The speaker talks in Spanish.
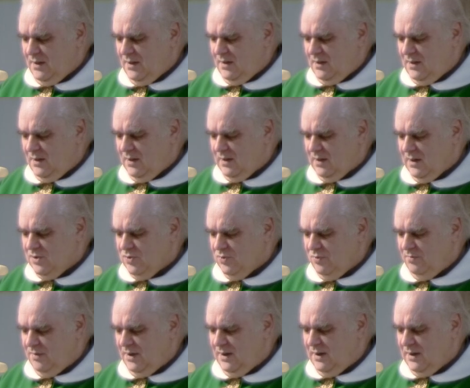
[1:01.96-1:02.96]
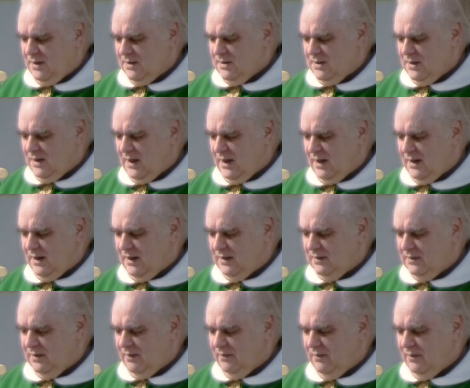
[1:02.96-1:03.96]
y el que se humilla será
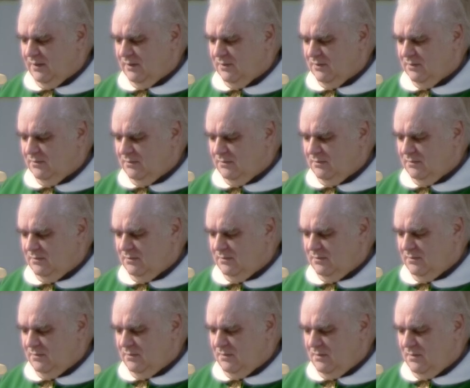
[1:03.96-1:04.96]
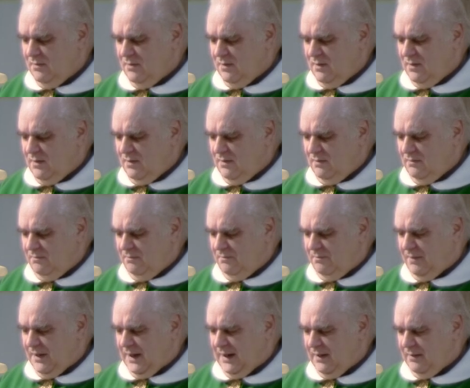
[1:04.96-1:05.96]
enaltecido.
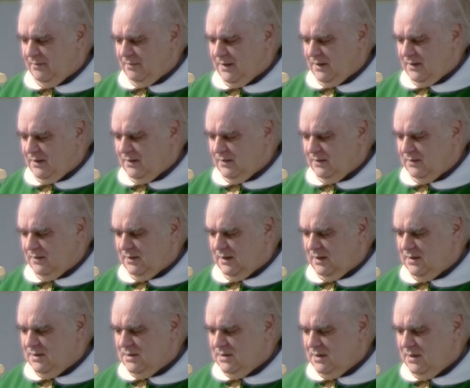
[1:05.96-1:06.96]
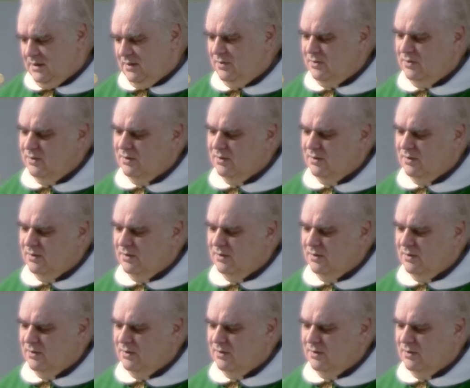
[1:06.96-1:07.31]
Palabra del Señor.